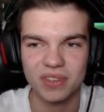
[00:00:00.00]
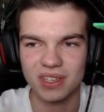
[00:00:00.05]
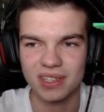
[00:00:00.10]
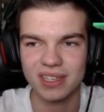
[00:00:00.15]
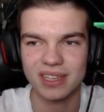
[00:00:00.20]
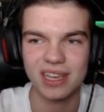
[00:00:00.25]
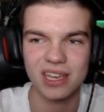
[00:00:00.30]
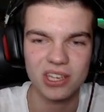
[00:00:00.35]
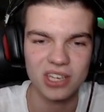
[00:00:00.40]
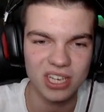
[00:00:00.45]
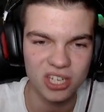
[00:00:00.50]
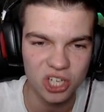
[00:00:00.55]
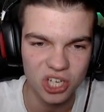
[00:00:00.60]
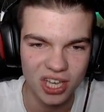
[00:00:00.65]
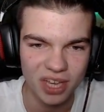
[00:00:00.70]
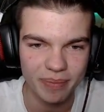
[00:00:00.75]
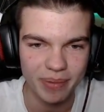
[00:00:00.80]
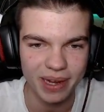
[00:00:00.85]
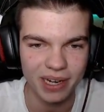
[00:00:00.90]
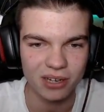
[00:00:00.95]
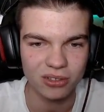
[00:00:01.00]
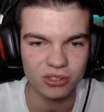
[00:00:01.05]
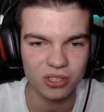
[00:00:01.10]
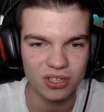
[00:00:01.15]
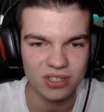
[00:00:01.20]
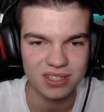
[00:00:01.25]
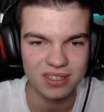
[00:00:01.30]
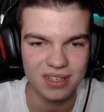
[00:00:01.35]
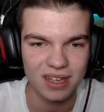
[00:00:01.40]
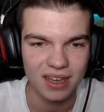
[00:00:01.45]
nie, nie żyje palion to
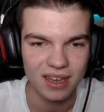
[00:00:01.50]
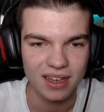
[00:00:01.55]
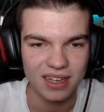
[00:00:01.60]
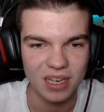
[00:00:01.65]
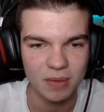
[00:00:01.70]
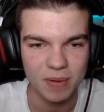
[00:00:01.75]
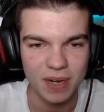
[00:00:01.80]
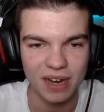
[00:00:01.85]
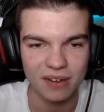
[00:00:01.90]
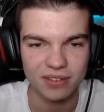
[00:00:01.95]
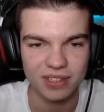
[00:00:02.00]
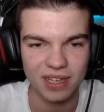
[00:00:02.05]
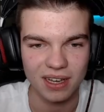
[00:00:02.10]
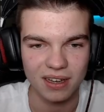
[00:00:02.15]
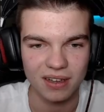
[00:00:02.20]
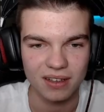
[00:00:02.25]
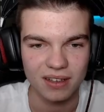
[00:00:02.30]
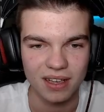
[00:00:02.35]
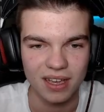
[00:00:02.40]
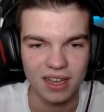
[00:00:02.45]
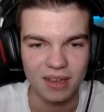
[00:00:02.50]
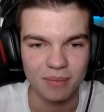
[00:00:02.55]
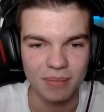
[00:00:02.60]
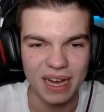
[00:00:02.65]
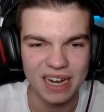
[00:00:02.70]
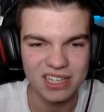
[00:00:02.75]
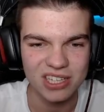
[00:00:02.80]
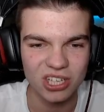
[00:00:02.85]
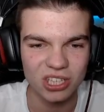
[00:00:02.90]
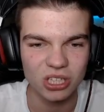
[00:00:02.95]
jest nieprawda.
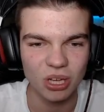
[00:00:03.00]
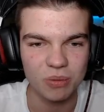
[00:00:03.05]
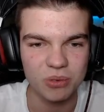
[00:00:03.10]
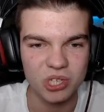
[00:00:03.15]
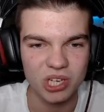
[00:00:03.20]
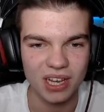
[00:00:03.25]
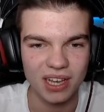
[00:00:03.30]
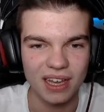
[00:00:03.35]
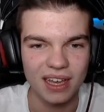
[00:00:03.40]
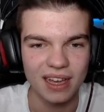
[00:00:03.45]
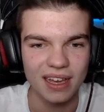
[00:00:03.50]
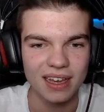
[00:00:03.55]
Bardzo dobrze.